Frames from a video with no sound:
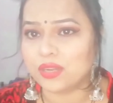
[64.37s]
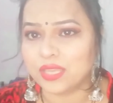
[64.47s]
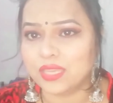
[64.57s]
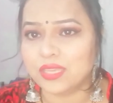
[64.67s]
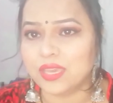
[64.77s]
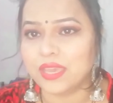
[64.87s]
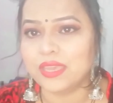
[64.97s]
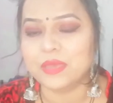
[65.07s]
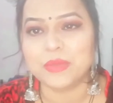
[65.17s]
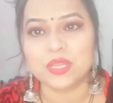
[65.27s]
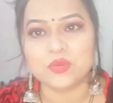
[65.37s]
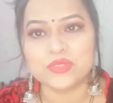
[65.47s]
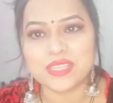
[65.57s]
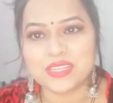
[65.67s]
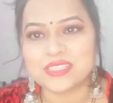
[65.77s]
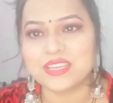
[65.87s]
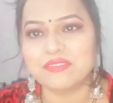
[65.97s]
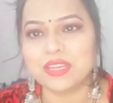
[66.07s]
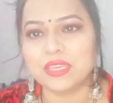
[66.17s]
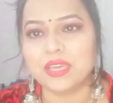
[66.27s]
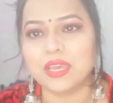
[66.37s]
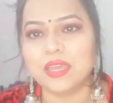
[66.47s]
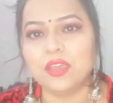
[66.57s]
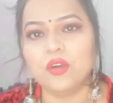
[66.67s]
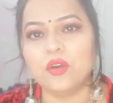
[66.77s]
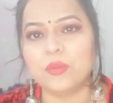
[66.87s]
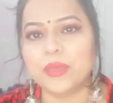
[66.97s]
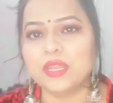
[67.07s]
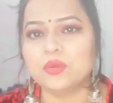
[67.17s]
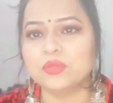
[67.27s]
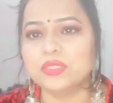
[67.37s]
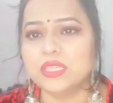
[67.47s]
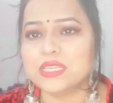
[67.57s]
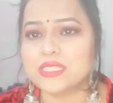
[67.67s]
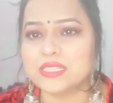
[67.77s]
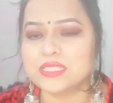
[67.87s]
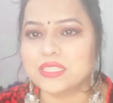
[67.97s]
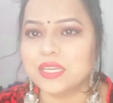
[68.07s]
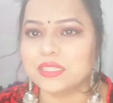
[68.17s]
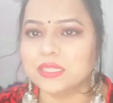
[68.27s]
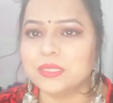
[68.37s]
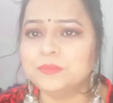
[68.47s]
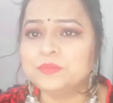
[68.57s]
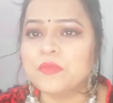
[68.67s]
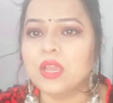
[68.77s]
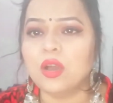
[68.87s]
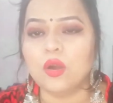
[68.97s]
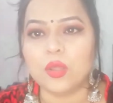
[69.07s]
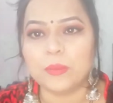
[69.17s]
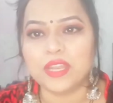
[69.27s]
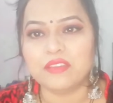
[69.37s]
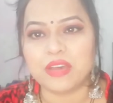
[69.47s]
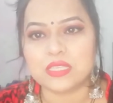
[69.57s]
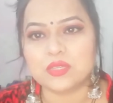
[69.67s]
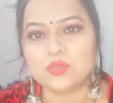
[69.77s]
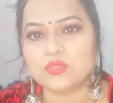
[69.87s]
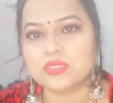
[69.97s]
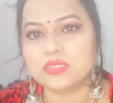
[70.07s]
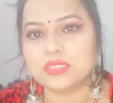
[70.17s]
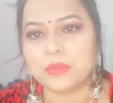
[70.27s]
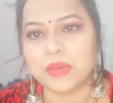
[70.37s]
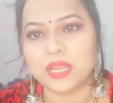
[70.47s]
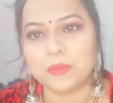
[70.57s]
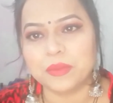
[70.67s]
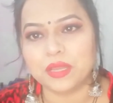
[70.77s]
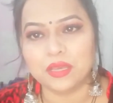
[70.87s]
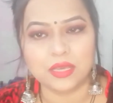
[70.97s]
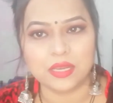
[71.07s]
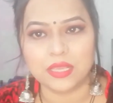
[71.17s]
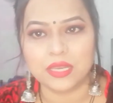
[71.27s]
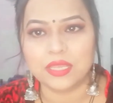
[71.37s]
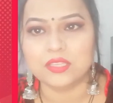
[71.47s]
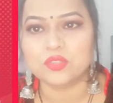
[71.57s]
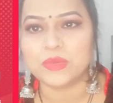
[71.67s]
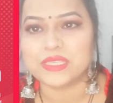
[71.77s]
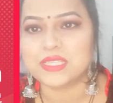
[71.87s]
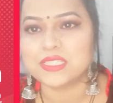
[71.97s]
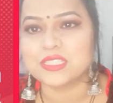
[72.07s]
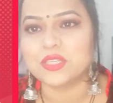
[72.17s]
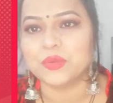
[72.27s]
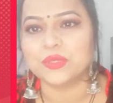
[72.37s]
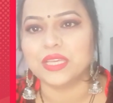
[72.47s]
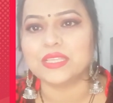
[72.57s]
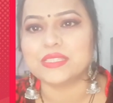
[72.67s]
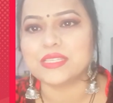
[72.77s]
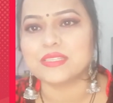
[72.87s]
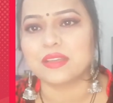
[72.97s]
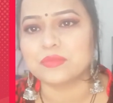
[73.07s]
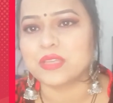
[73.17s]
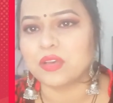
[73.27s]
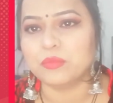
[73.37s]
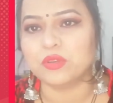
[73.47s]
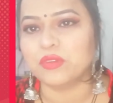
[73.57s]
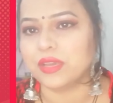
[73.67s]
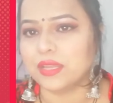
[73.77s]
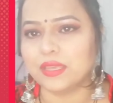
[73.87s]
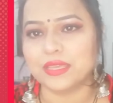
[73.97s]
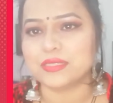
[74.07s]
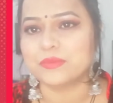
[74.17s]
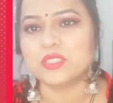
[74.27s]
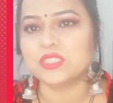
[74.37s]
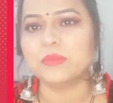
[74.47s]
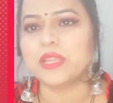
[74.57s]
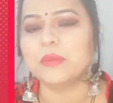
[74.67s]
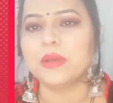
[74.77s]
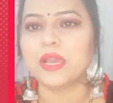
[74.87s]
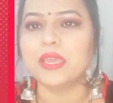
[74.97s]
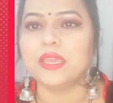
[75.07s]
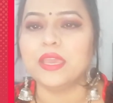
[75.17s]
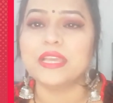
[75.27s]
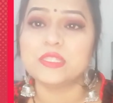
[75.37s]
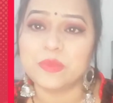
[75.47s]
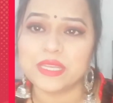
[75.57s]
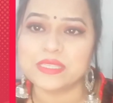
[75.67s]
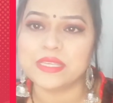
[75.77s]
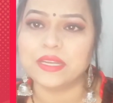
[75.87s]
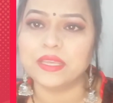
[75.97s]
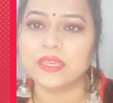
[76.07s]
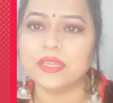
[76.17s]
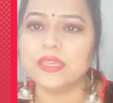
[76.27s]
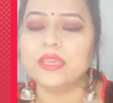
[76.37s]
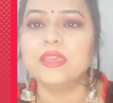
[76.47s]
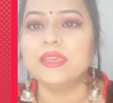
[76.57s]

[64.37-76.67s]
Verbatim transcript: नहीं किया है ये मैंने खुद से डिस्कवर किया है और मैंने खुद ही ये सर्च किया था और मैंने वहाँ से कुछ सामान अपना घर के लिए जो बेसिक चीज़ें होती हैं जैसे सरप साबुन वगैरह ये सब चीज़ें मैंने मंगाई हैं एक्सपीरियंस करने के लिए